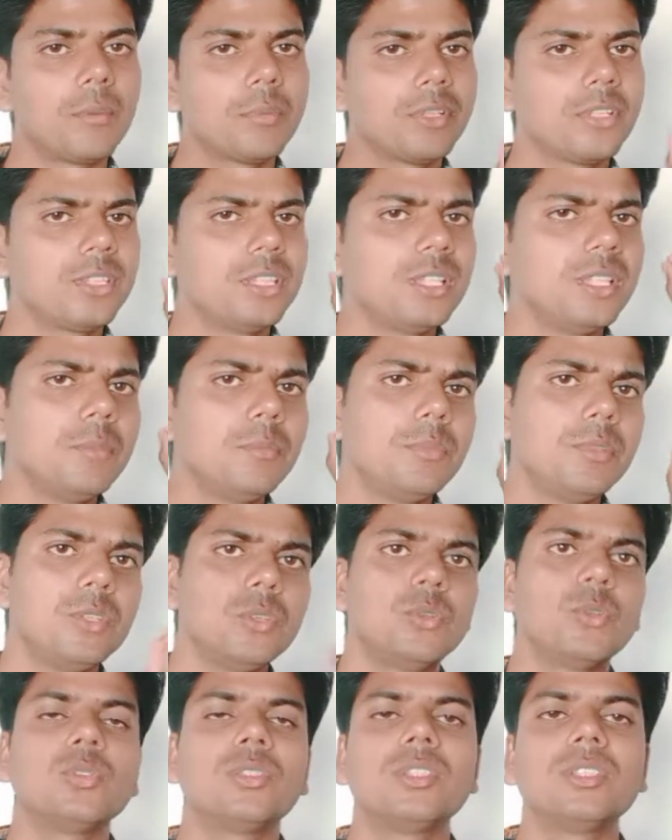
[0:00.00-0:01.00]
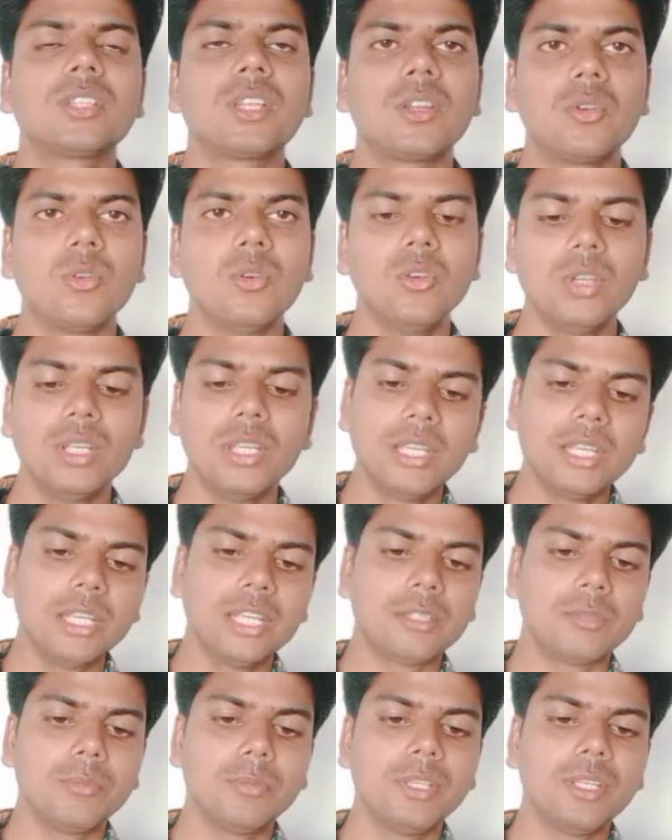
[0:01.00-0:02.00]
आप कितनी भी कोशिश कर लो
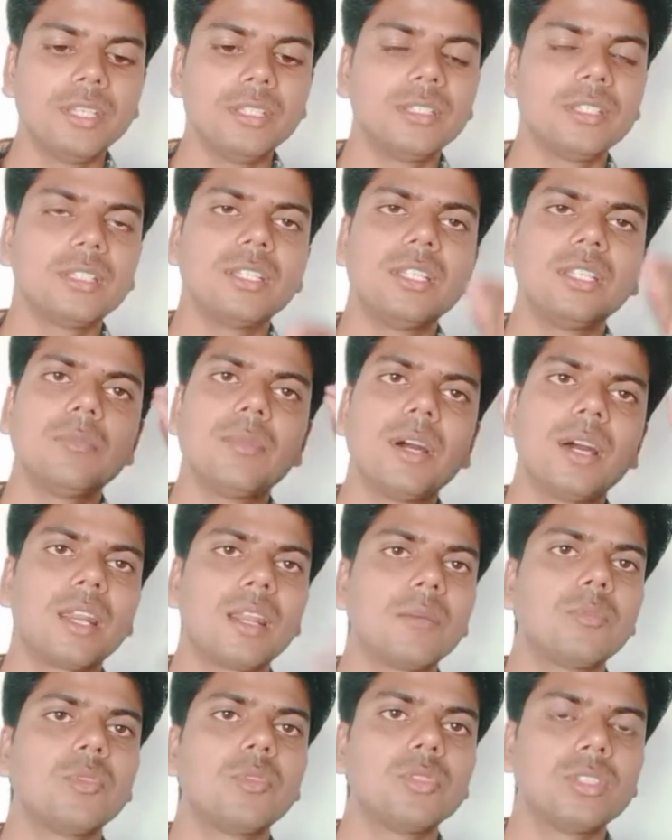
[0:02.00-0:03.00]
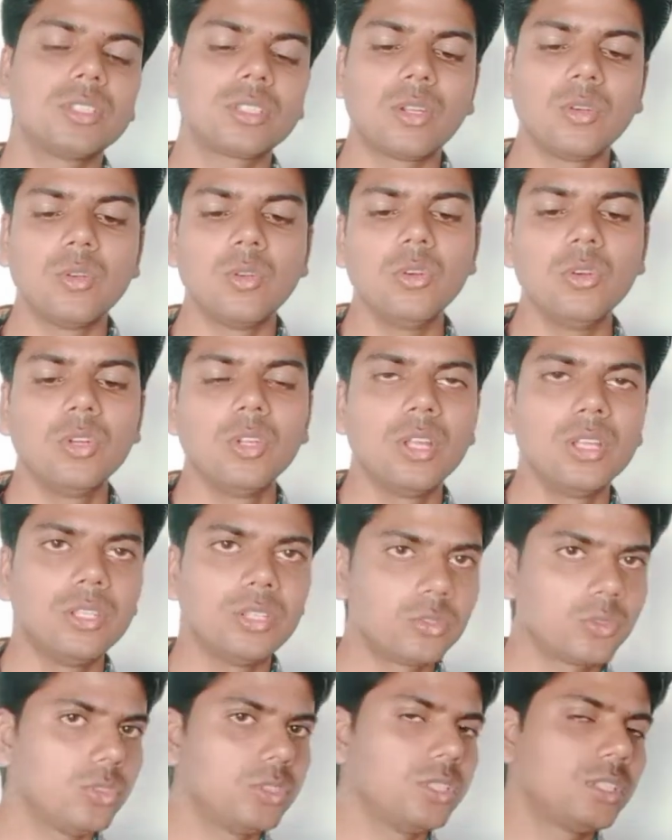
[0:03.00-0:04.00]
इसमें जितनी बार आप कोशिश कर लो
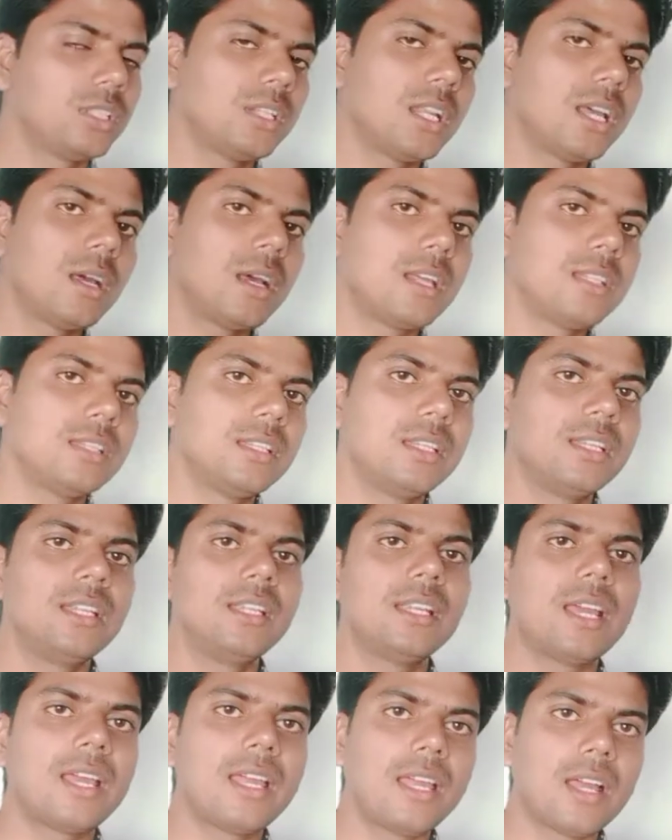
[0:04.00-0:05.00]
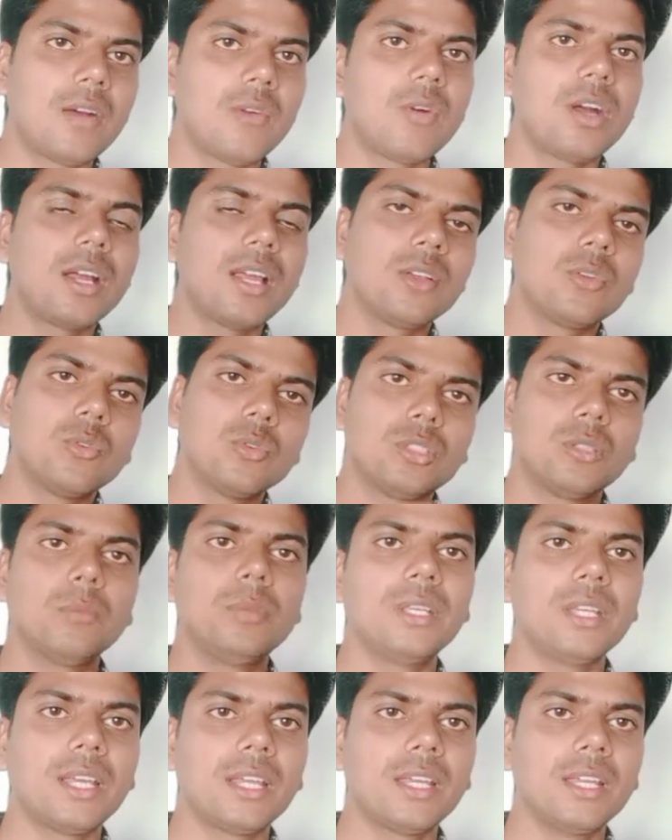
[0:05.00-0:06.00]
इसको जितना अंधेरी आए हवा आए
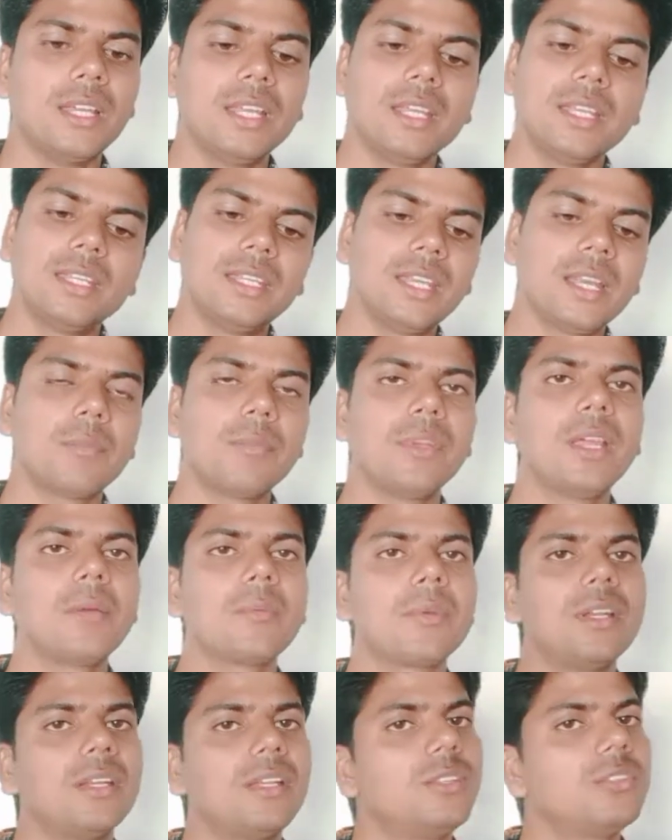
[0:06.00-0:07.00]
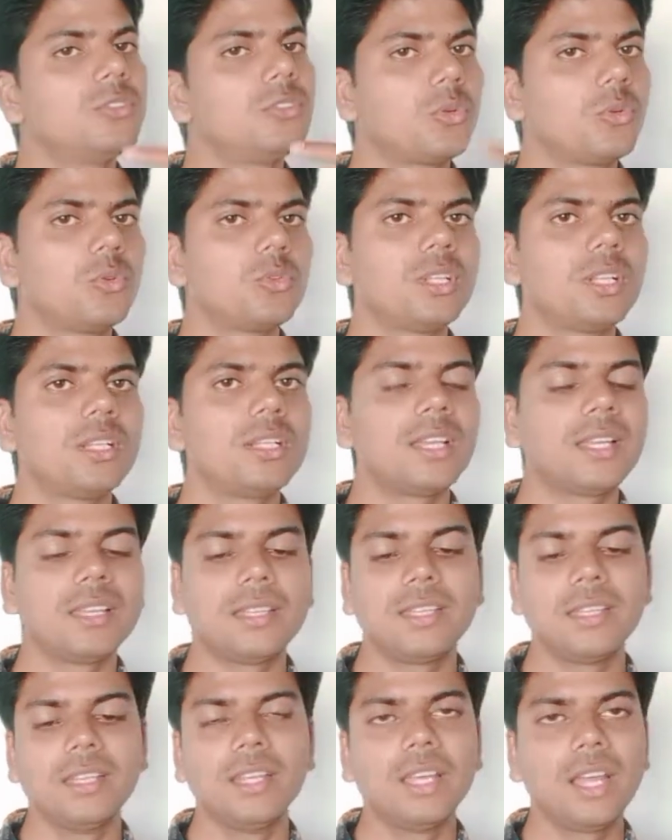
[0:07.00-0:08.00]
कुछ भी आए ये अपने आप कैंडल जरूर जल
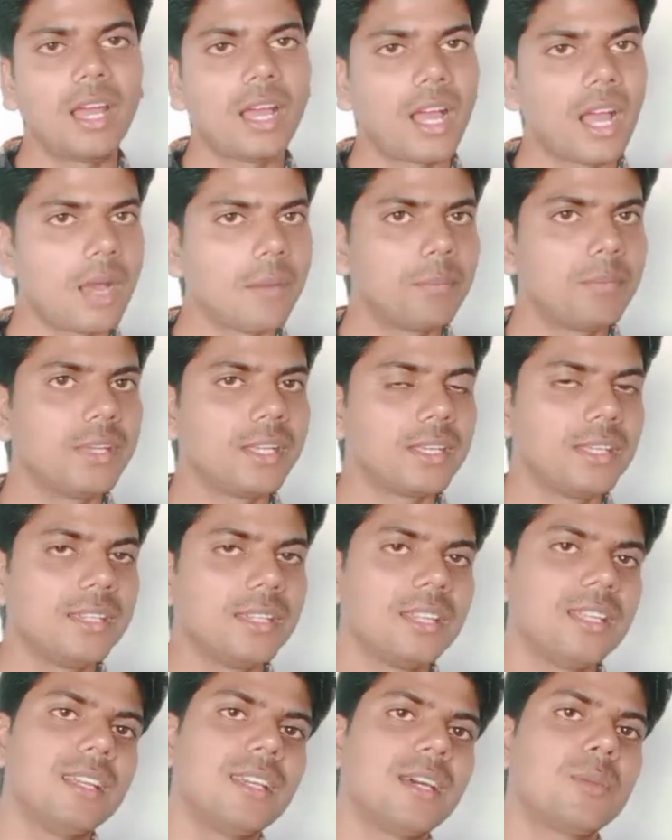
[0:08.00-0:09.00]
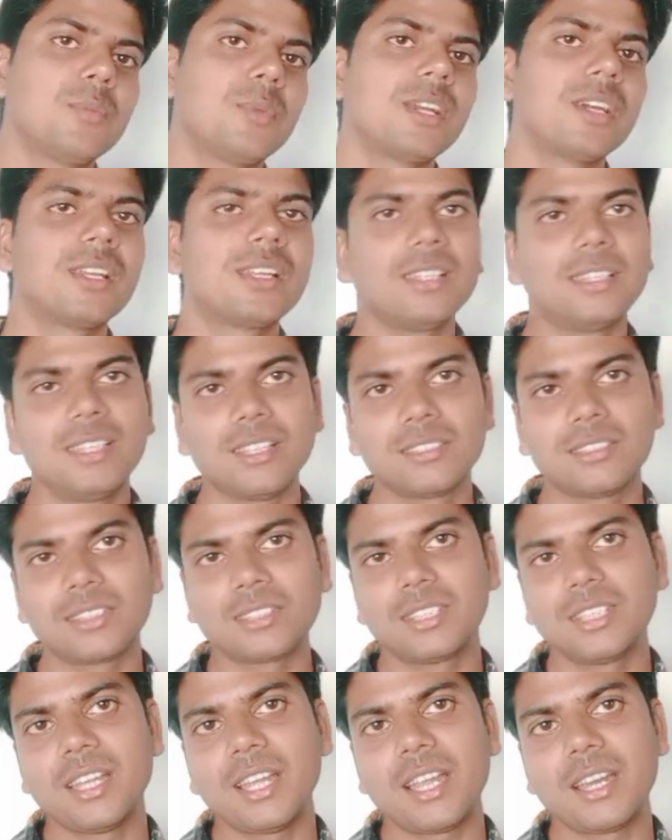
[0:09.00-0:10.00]
जाएगी आप यकीन नहीं घर पे करके
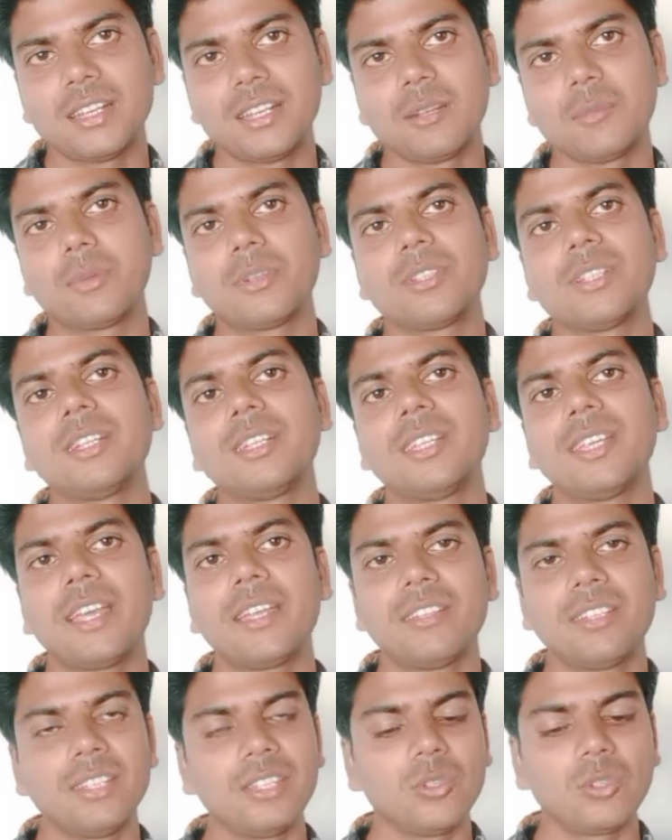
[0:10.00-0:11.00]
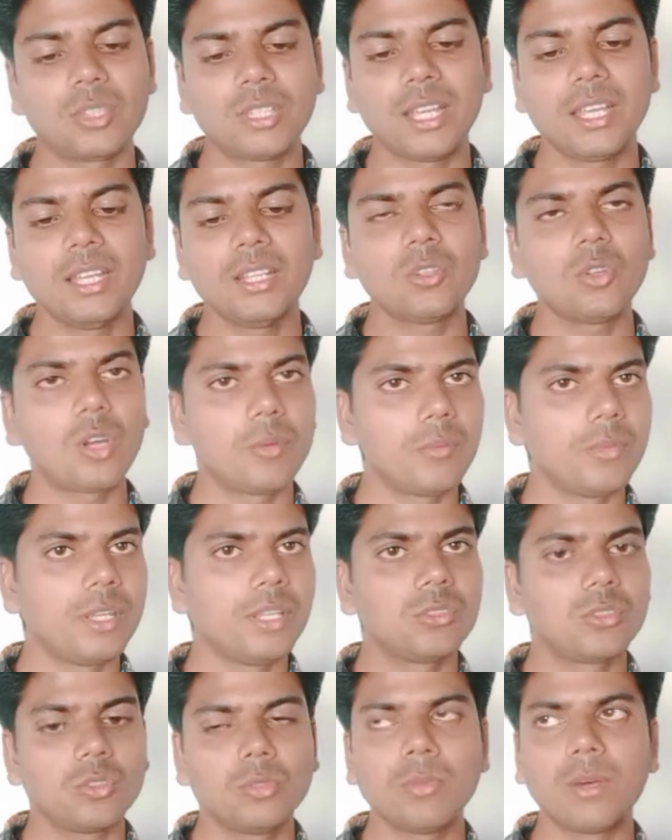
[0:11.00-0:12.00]
देख सकते हैं हंड्रेड परसेंट ये ऐसे ही होता है तो
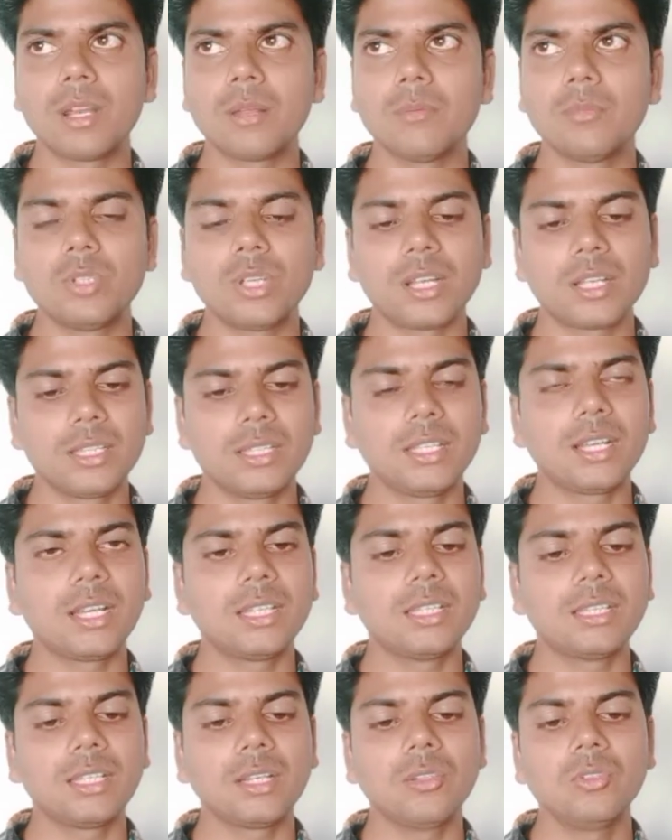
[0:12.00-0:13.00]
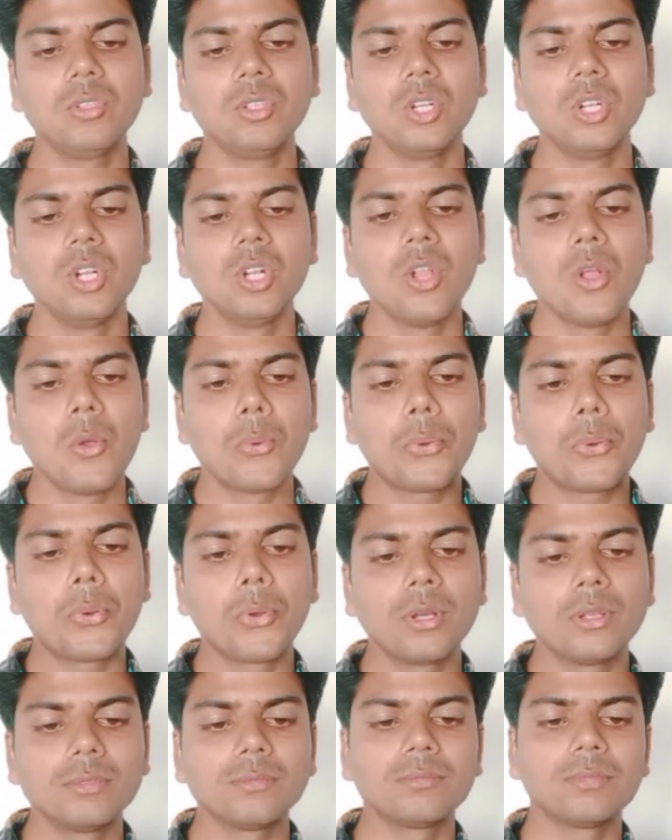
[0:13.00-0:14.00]
हम मैं इसको दोबारा बुझा के दिखा देता हूँ
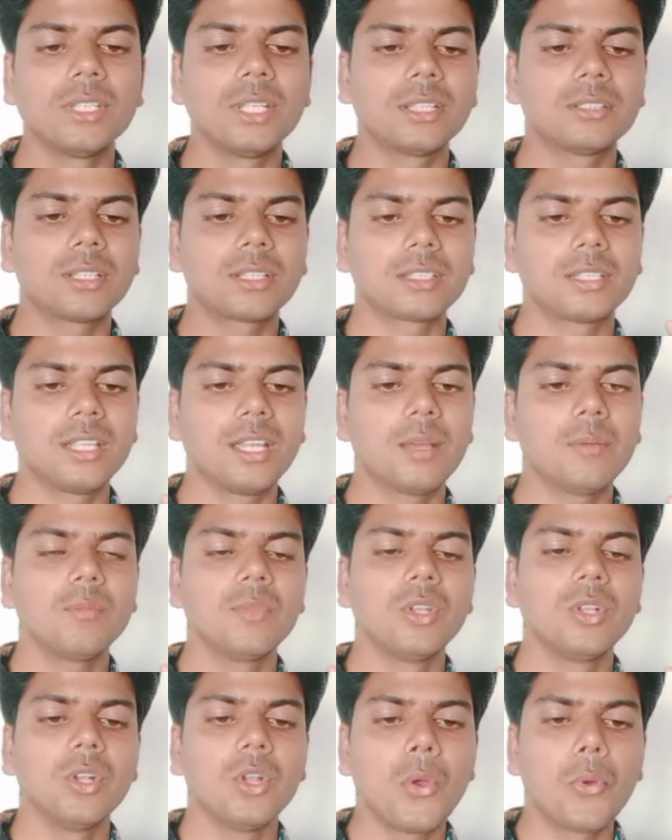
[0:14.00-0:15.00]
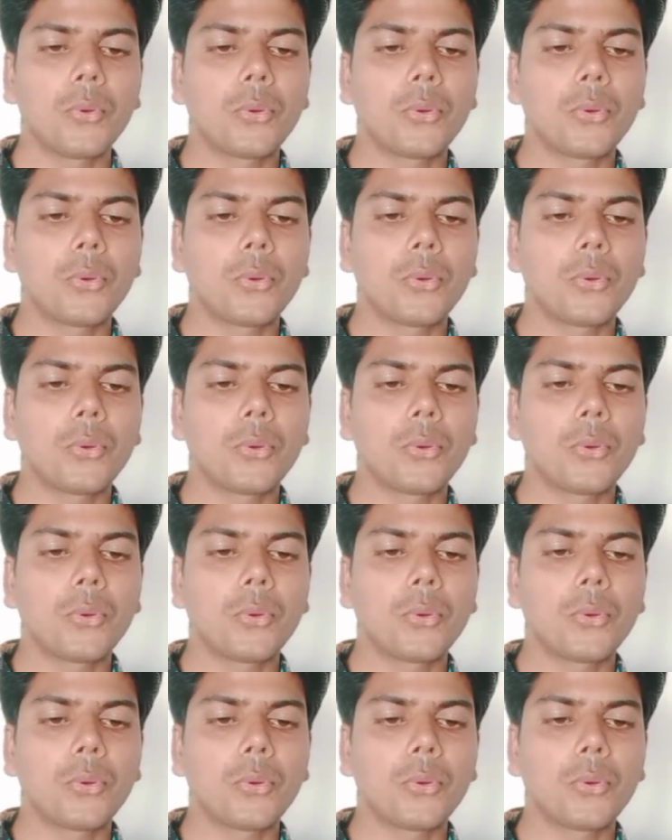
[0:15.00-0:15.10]
देख सकते हैं आप